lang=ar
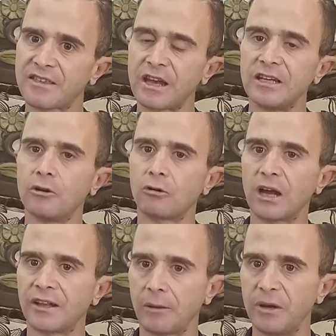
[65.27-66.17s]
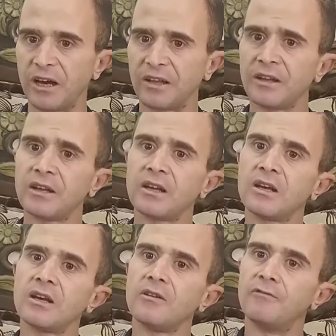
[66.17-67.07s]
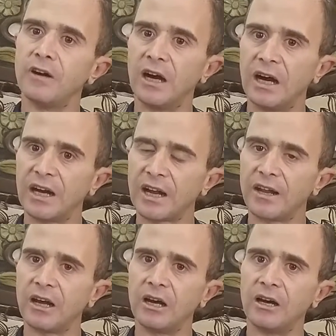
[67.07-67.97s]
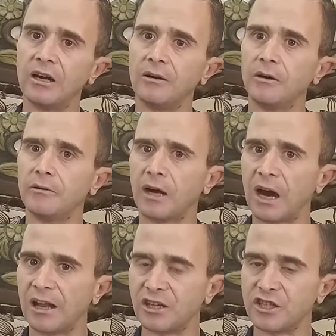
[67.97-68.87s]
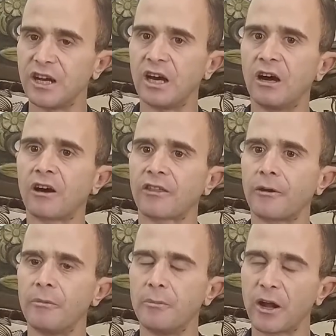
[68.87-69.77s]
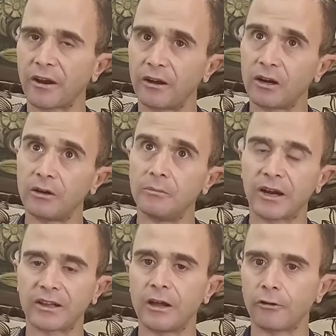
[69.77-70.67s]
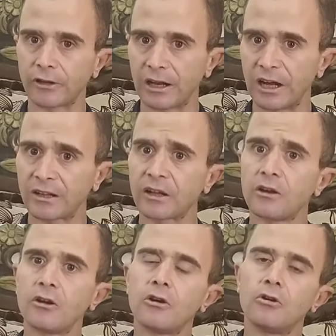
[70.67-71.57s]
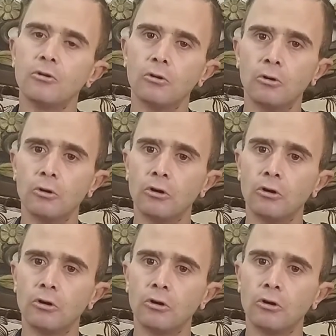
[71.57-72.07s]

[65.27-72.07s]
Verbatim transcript: سيء وكان تعبان فاحنا عالجناه اكثر من مره مرتين وثلاث و...